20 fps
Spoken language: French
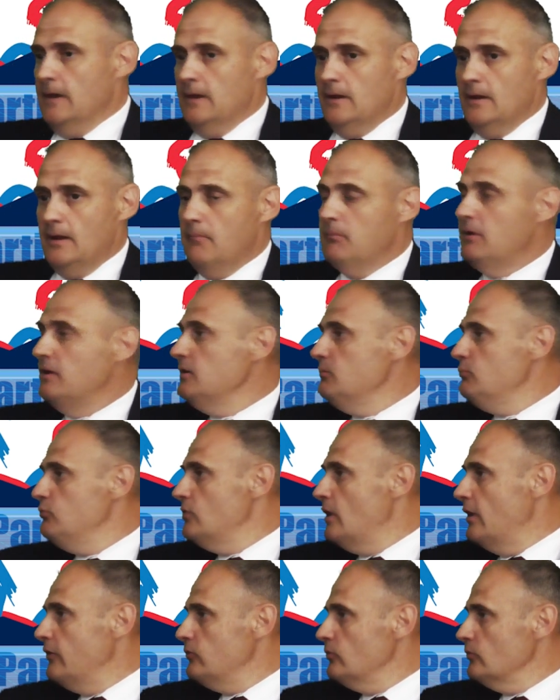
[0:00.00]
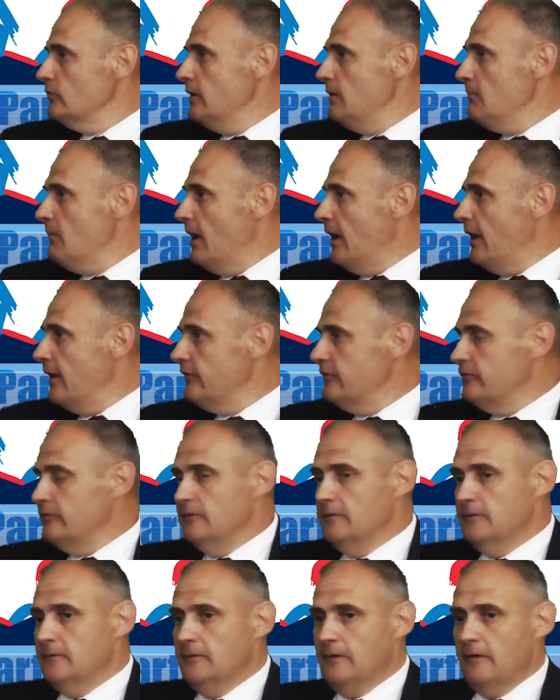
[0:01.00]
la manipulation des masses
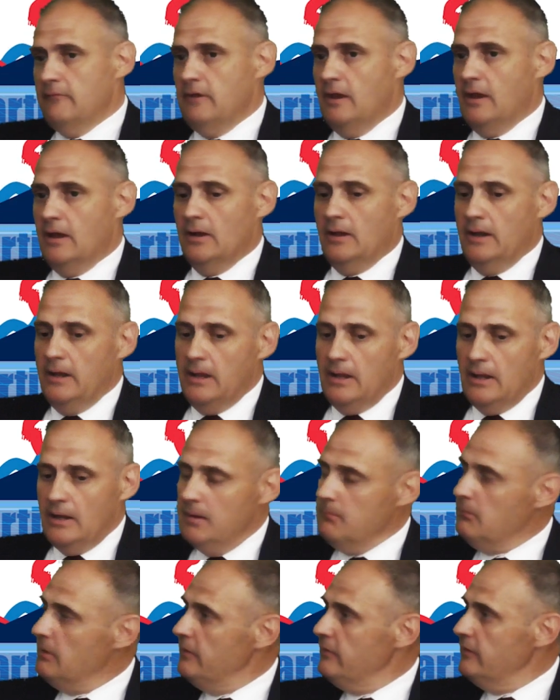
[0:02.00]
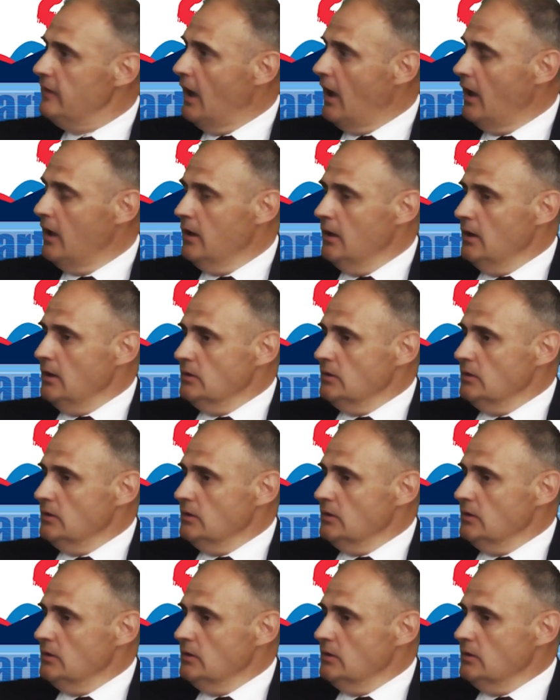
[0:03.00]
avec les, les, médias.